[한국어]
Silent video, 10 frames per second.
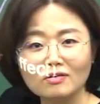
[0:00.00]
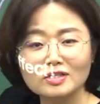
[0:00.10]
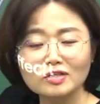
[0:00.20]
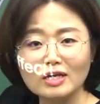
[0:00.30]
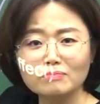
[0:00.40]

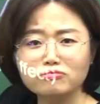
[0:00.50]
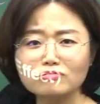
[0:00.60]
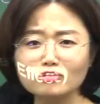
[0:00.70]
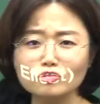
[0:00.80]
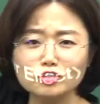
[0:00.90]
그래서 얘를
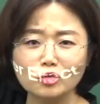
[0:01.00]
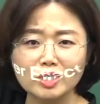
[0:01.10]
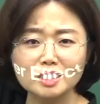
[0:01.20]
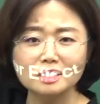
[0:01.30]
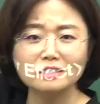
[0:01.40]
플러스로
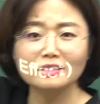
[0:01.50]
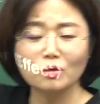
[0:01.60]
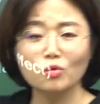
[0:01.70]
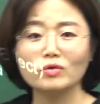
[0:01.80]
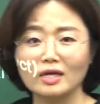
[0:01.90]

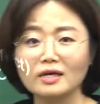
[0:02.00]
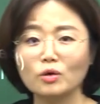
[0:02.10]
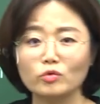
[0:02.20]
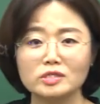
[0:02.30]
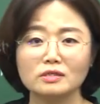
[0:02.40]
전환시킨다고
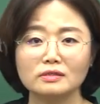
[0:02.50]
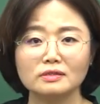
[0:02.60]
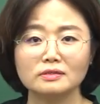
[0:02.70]
얘기하고 있어요.